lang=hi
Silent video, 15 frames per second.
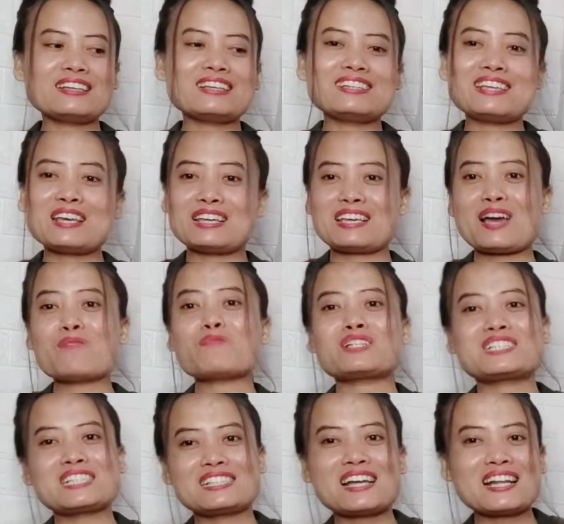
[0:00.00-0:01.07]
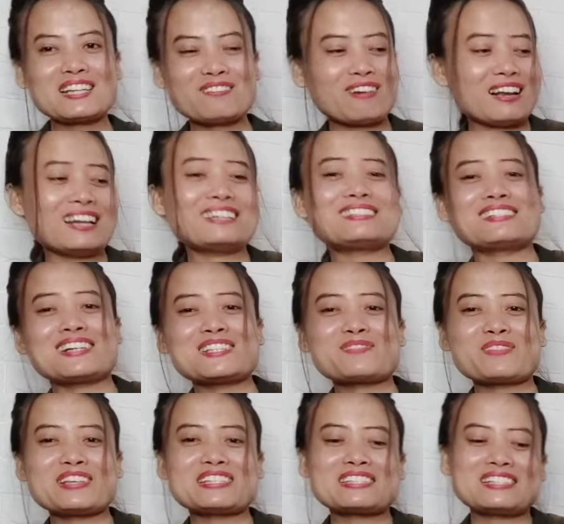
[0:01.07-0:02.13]
ये क्या मच्छरदानी वाला
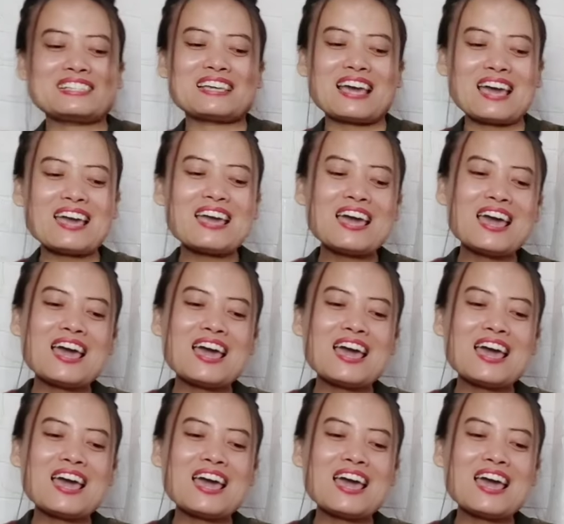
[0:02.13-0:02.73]
ड्रेस भेज दिया है